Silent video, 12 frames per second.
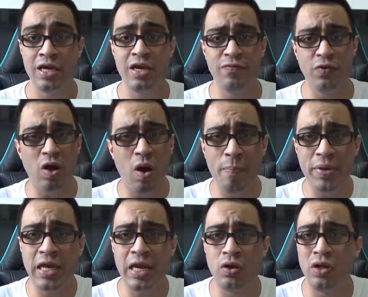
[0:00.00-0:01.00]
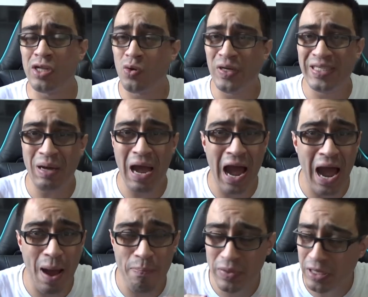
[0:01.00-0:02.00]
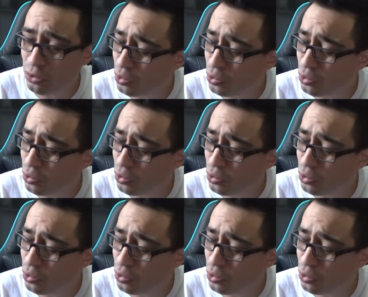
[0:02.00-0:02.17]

e vou dar uma pequena nota, coisa rápida,